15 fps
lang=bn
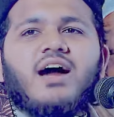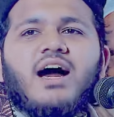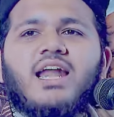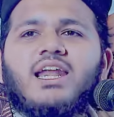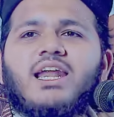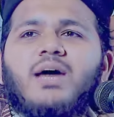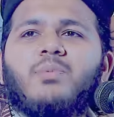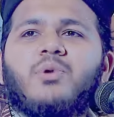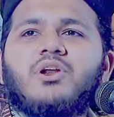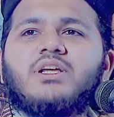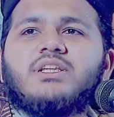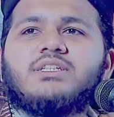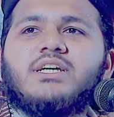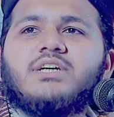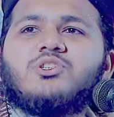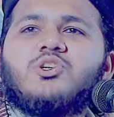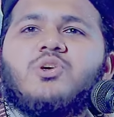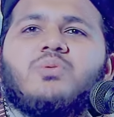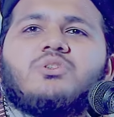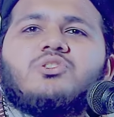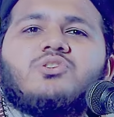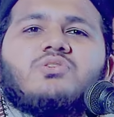আল্লাহ বলেন যে
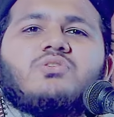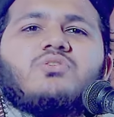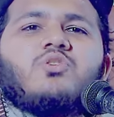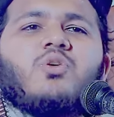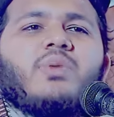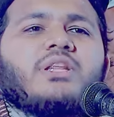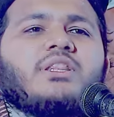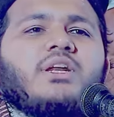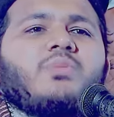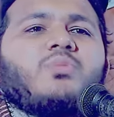তোমাদের